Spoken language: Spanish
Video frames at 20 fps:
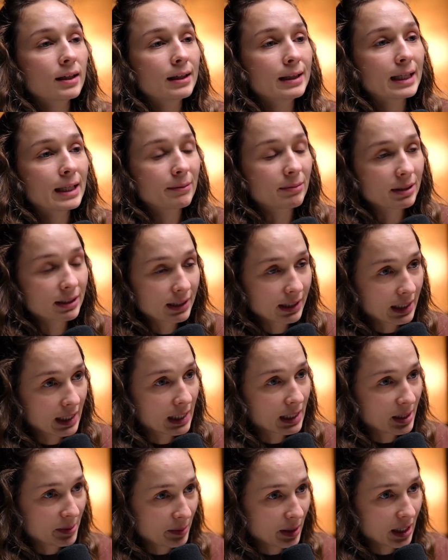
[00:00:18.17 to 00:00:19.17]
la
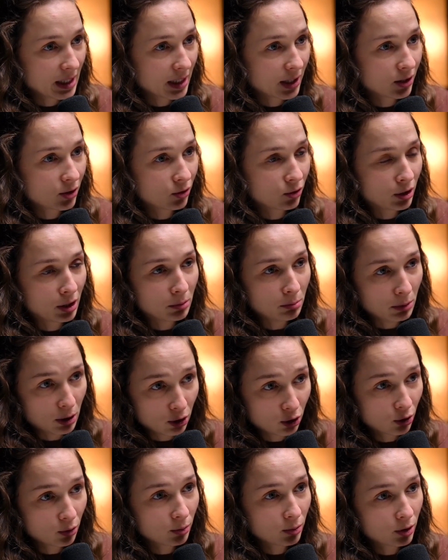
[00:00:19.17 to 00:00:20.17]
bandera de México en
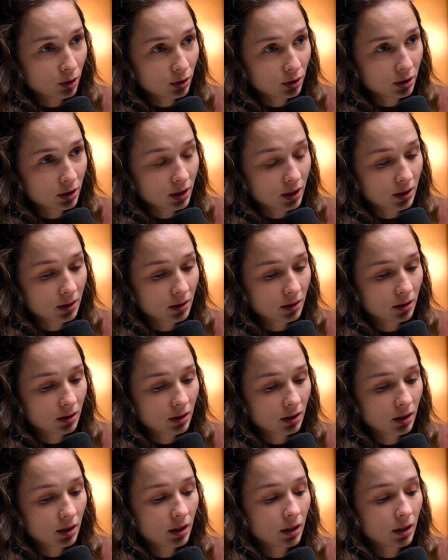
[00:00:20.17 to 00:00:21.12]
mis hombros en